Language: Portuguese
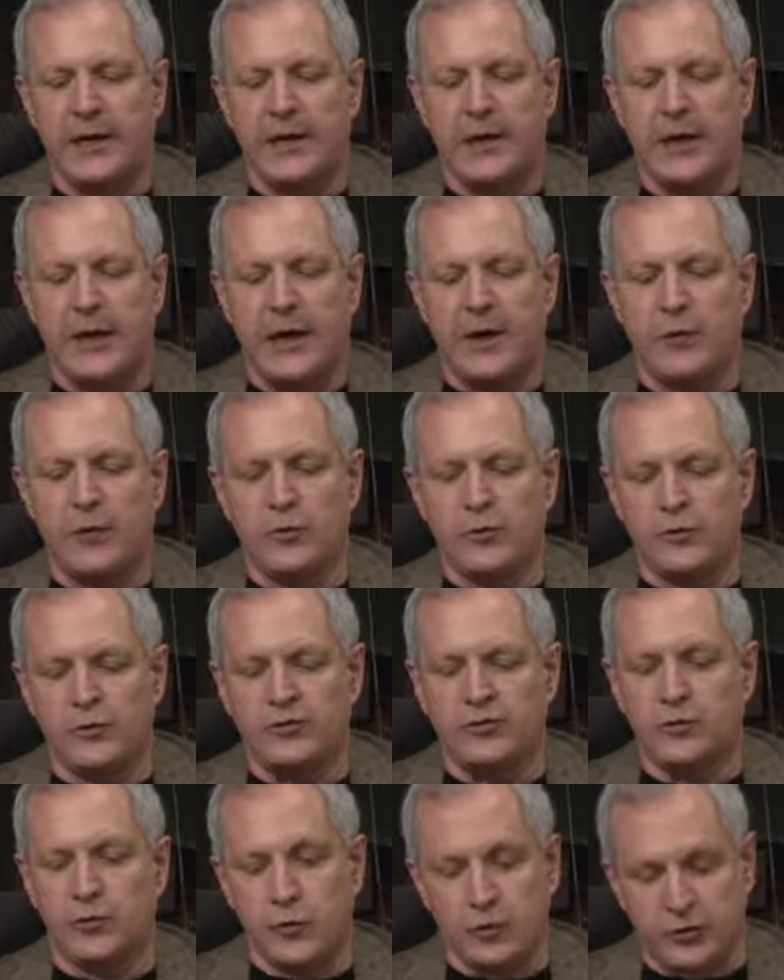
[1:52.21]
A o
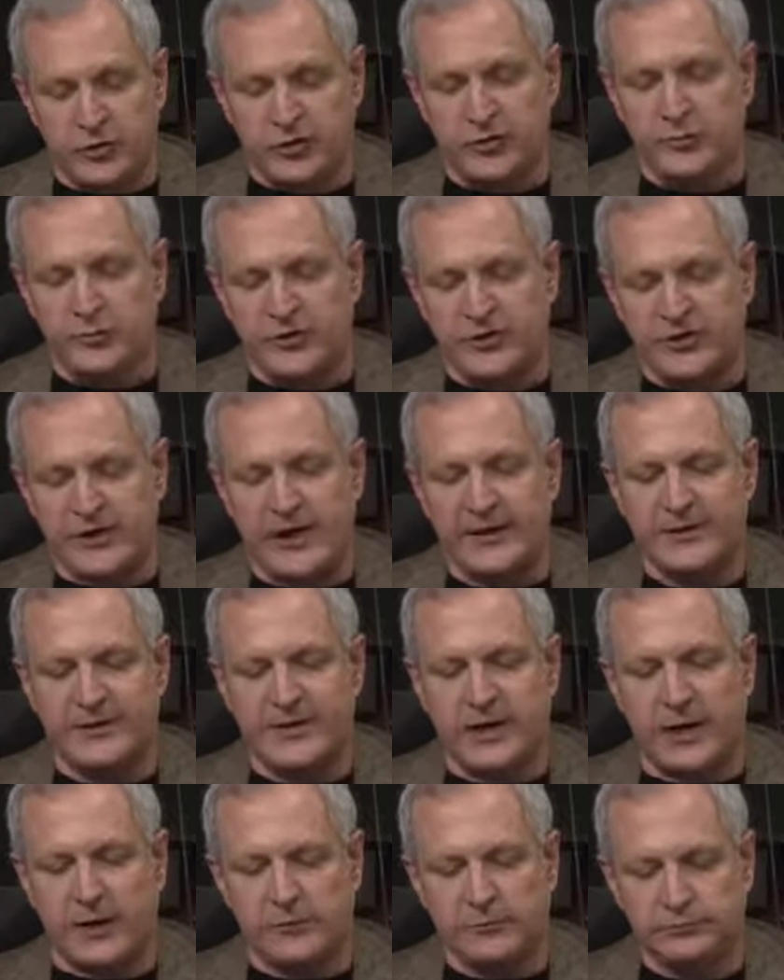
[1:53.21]
último
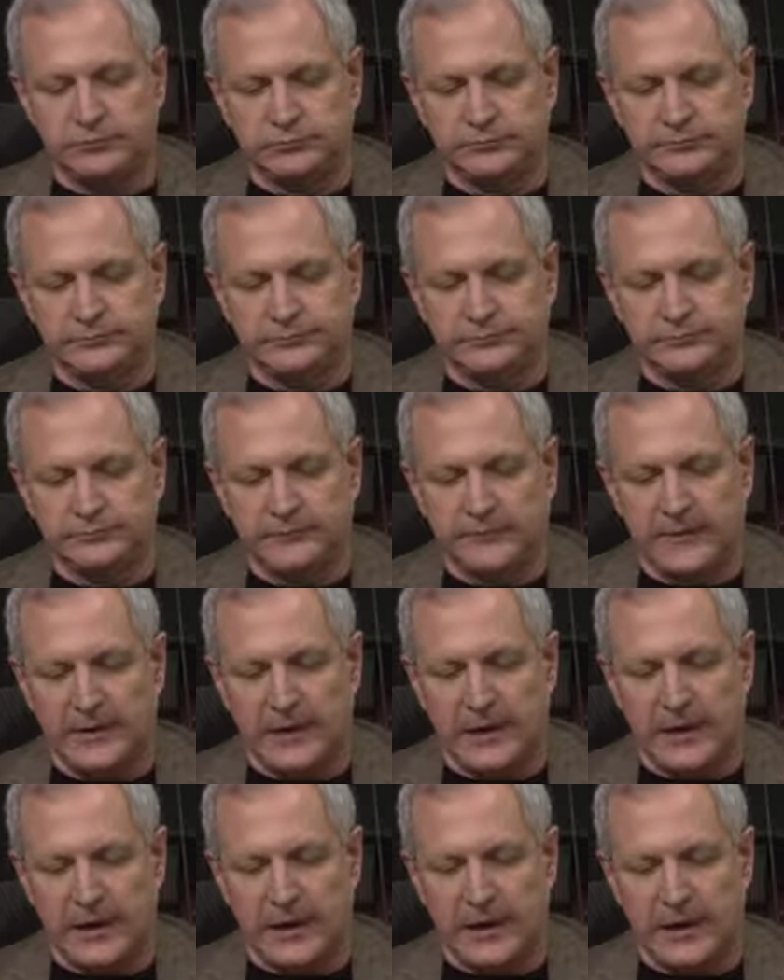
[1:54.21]
7 a 1
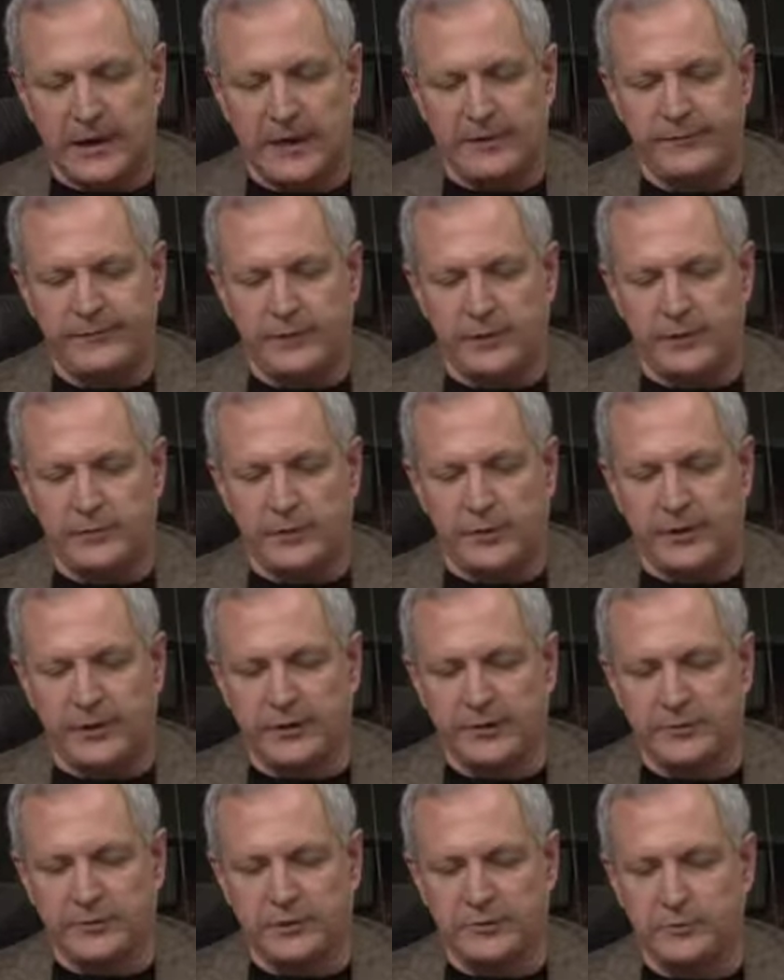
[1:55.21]
havia
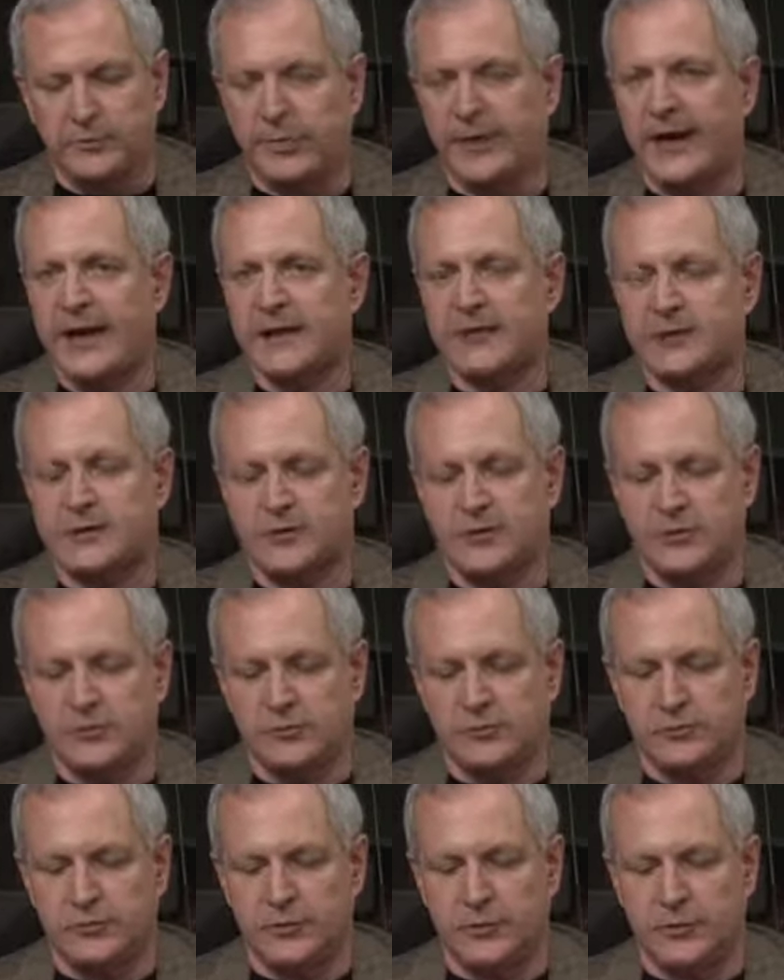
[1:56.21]
ocorrido quando o Brasil
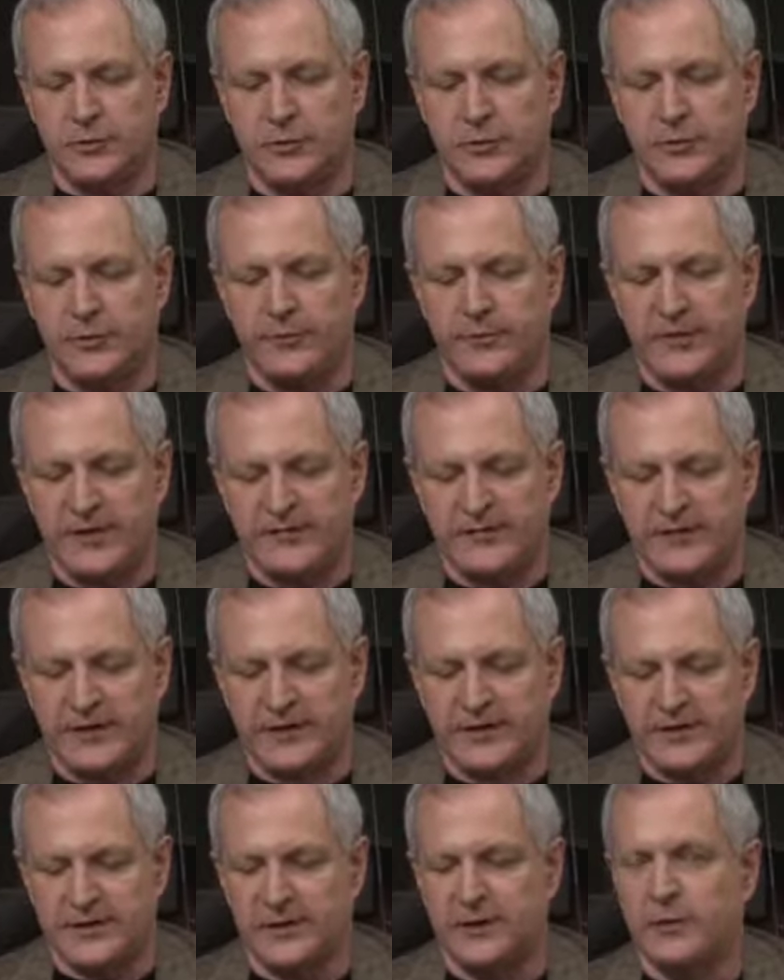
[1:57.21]
goleou em
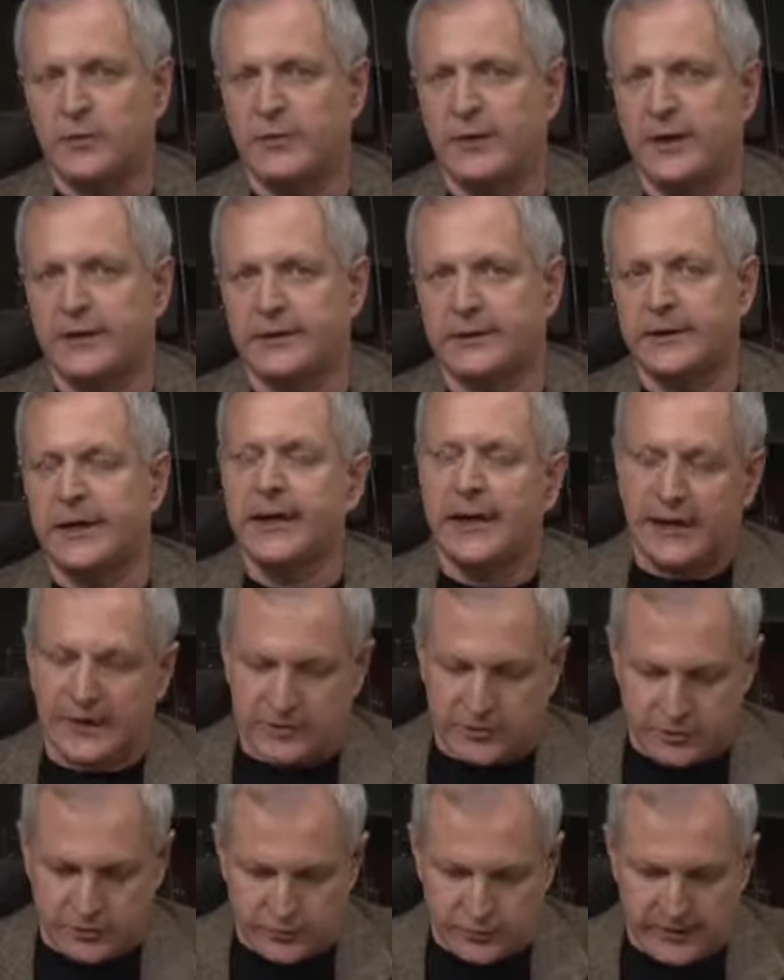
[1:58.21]
1950 a
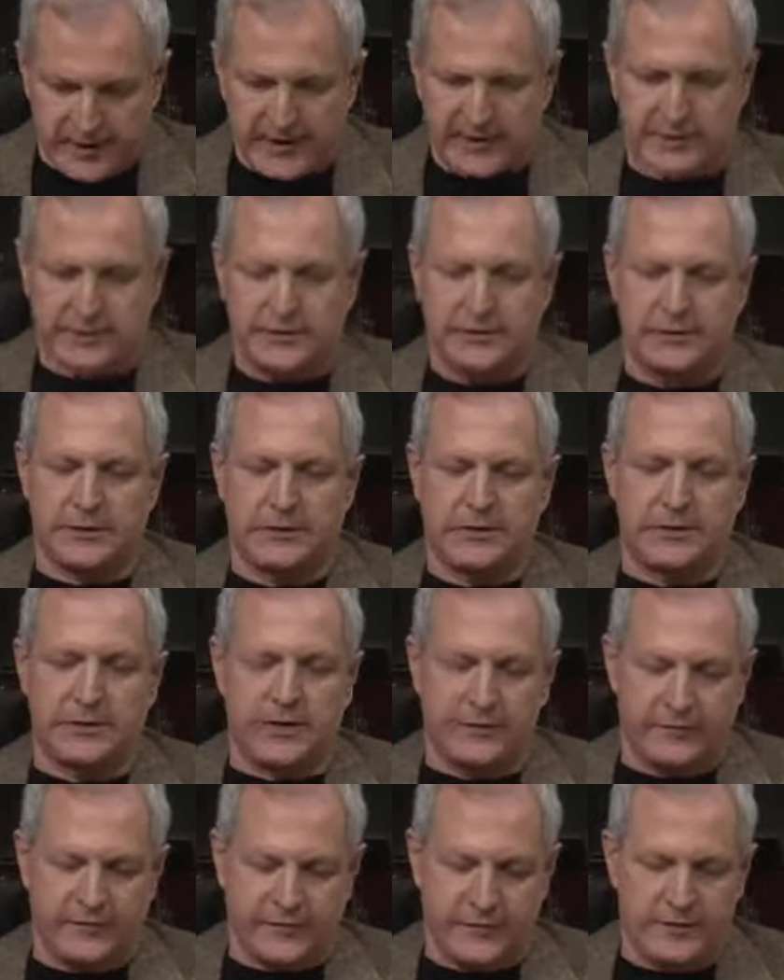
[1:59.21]
Suécia, que é
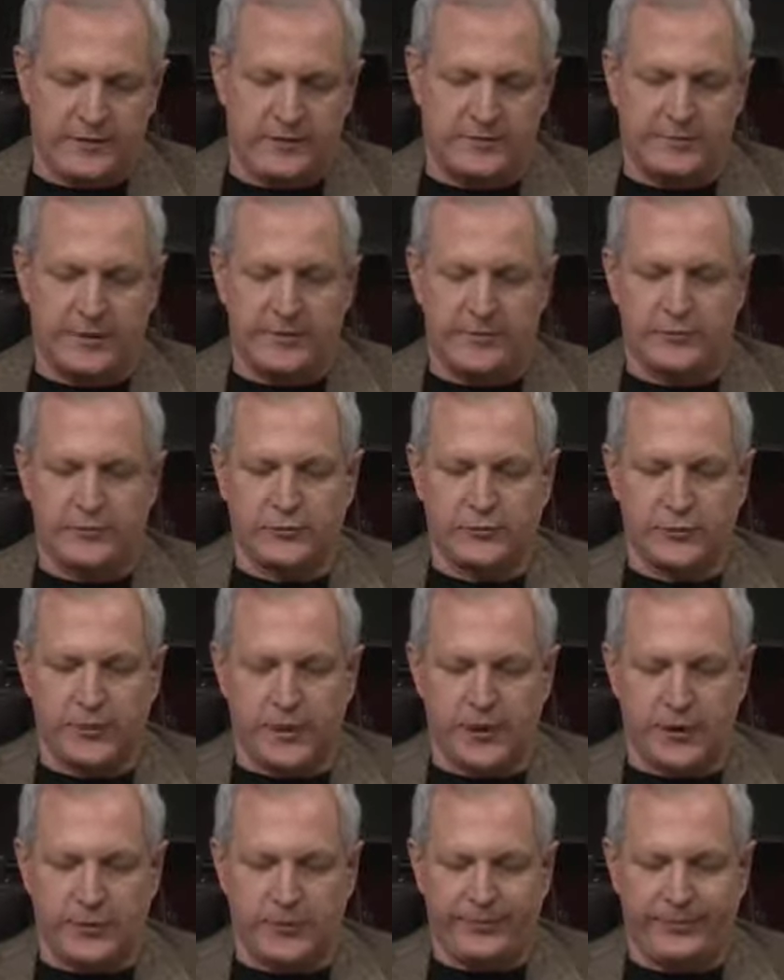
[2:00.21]
uma vítima
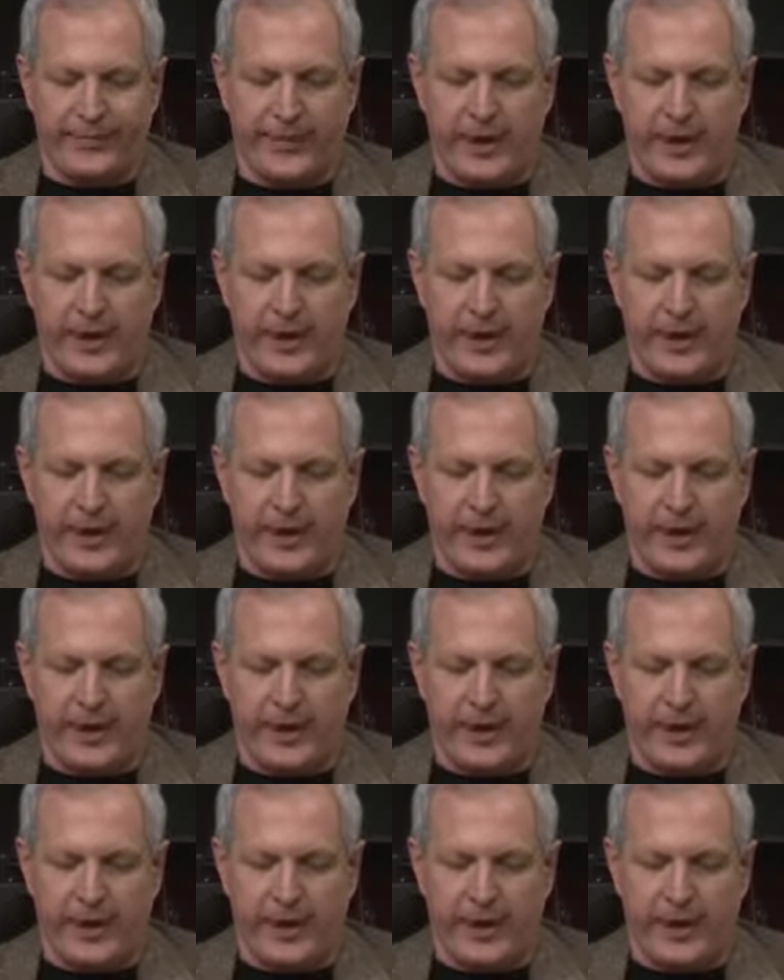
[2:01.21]
habitual.